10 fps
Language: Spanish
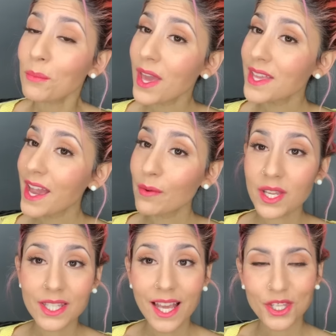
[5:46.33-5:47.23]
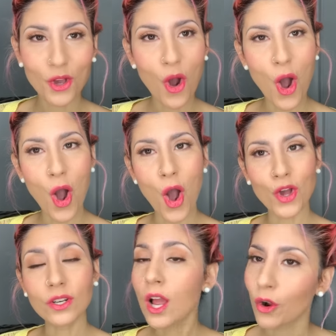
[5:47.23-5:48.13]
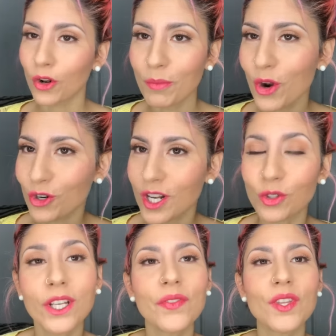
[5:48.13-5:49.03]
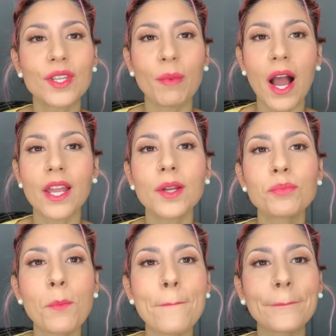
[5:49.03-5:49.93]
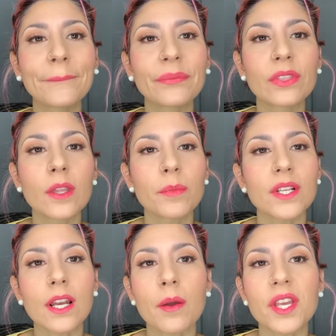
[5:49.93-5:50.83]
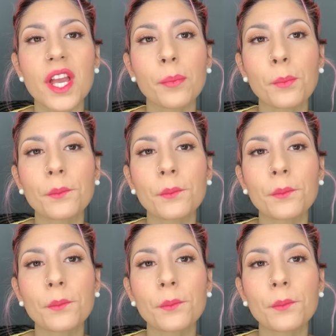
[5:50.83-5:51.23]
Bella y bestia son. Con el pelo rosa estoy lindísima, ¿eh? Va a ser la bella.